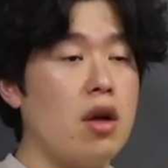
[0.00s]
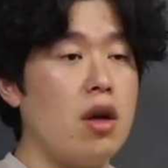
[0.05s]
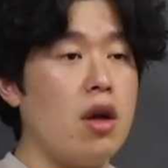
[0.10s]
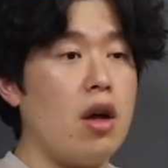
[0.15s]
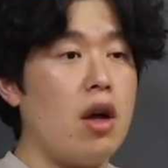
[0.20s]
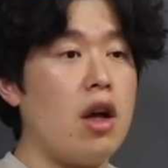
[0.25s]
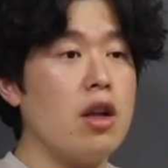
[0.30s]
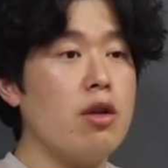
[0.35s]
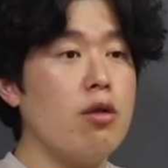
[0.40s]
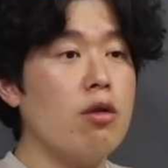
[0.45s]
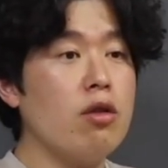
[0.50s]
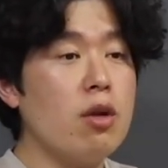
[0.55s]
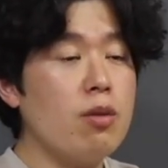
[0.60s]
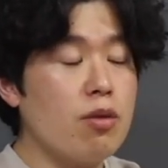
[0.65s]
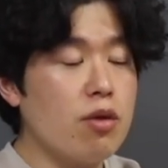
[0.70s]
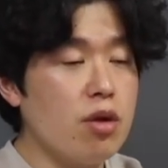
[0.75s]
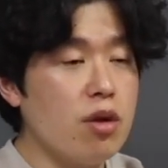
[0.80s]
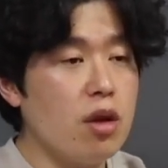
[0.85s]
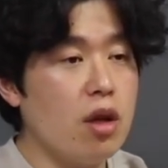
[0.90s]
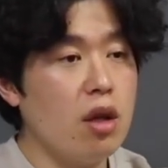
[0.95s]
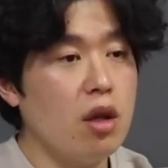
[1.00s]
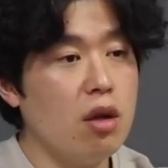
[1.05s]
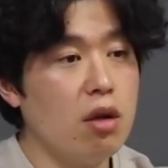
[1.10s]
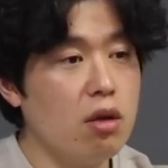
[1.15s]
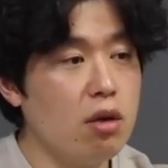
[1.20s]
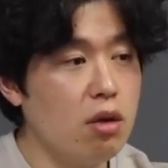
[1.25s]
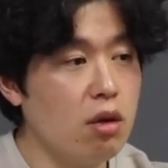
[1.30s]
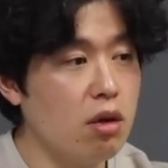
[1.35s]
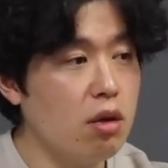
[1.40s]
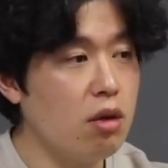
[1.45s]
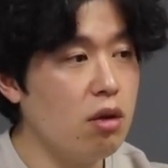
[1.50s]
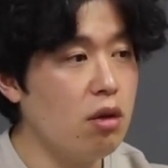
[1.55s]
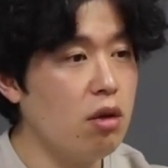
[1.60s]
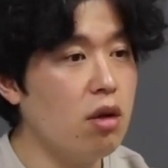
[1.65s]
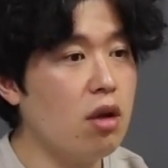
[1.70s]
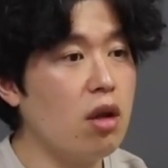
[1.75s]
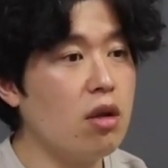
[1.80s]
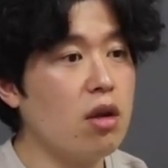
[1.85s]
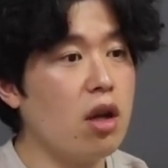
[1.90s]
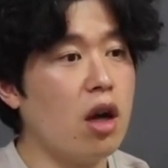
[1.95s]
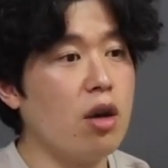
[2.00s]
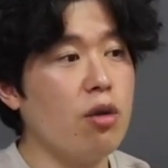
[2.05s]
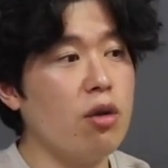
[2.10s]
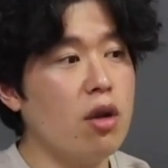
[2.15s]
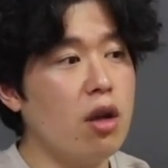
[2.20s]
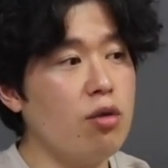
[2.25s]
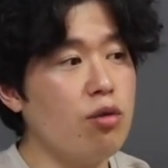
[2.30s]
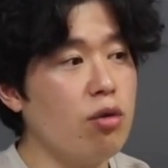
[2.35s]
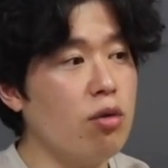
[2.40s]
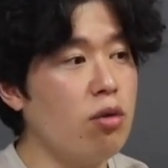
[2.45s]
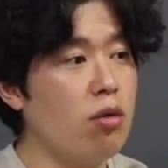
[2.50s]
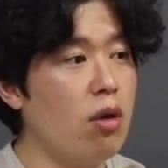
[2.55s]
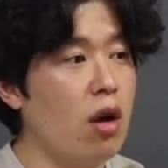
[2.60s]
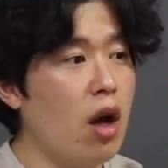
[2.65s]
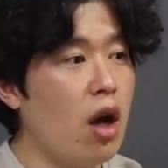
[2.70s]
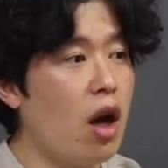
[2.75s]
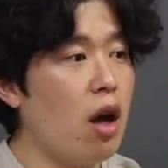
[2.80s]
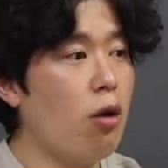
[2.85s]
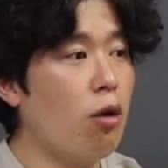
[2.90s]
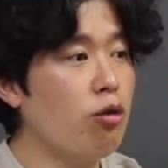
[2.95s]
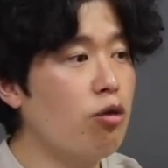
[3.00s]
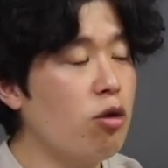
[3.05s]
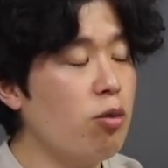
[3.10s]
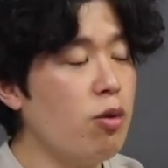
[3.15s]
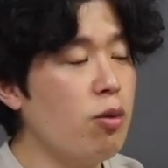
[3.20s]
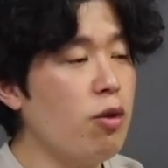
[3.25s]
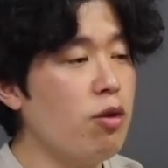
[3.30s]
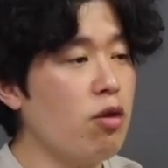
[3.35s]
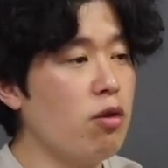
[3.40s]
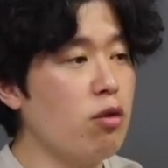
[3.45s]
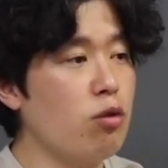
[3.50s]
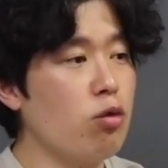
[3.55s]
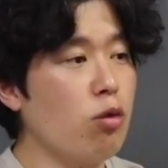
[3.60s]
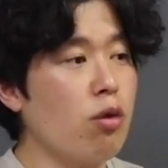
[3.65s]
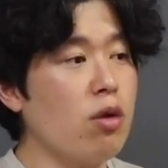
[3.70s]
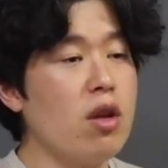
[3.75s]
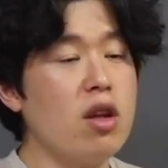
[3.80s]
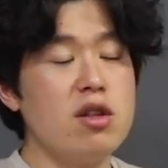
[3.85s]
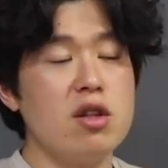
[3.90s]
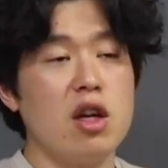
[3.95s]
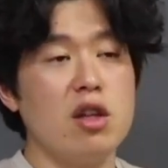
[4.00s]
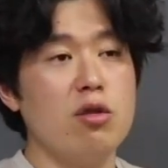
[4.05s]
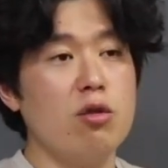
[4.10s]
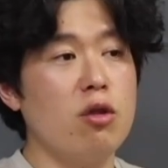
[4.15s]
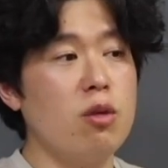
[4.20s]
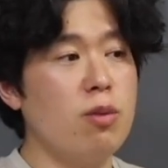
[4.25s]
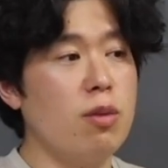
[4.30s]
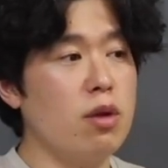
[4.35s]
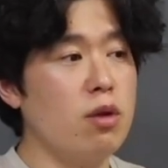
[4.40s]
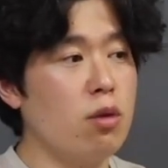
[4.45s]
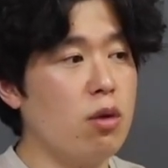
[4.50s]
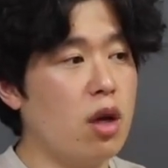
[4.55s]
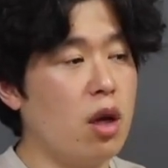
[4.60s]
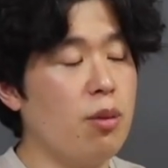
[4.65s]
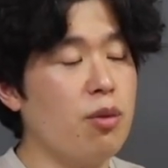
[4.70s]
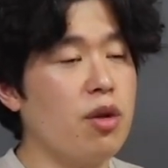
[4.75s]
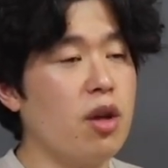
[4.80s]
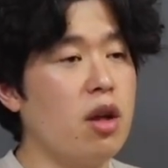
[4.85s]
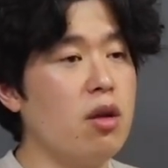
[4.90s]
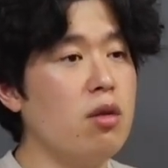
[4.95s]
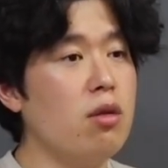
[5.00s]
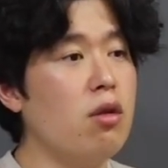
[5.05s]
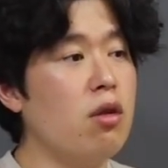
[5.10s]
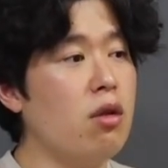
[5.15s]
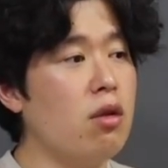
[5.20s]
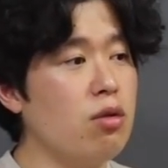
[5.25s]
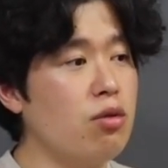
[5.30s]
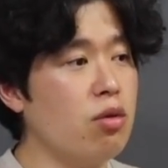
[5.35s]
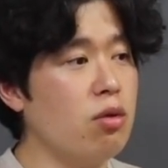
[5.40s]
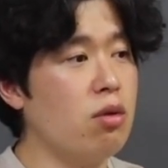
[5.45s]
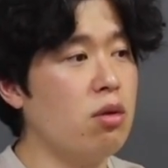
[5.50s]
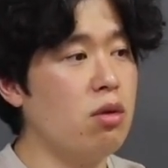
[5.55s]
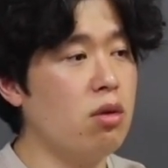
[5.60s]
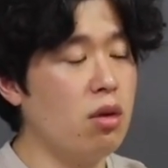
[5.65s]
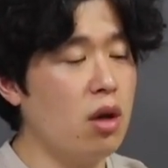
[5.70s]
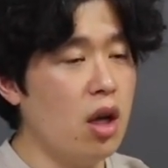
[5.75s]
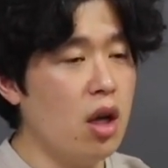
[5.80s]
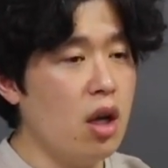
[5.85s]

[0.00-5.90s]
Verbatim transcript: 아니 형님 근데 이게 당연하죠. 아 어찌 보면 저는 쫓겨나지 않은 것만도 감사한 거죠.